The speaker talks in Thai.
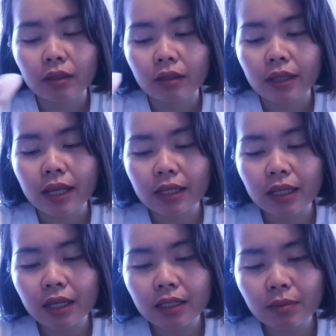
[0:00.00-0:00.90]
ในนี้
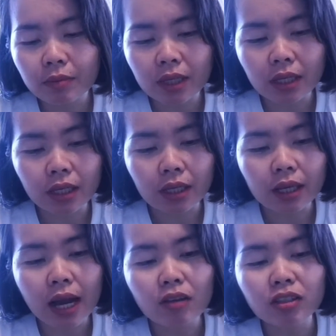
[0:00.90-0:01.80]
ก็จะมี
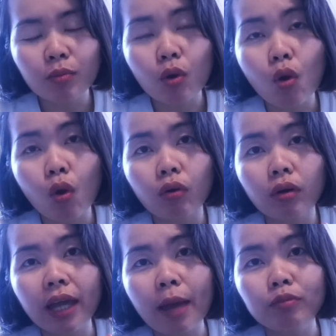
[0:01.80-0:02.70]

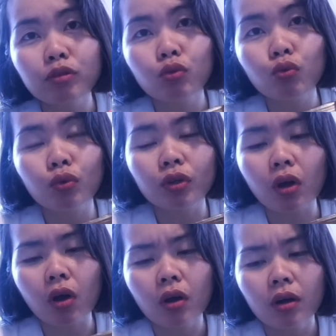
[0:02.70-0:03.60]
96 แคปซูล
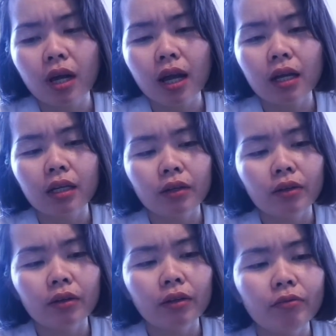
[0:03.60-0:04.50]
เนาะ
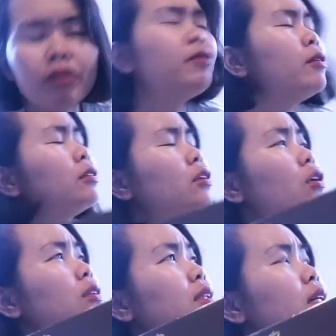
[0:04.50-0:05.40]
refill
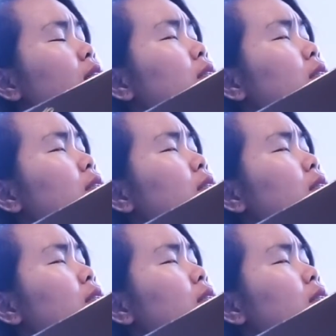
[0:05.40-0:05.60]
costed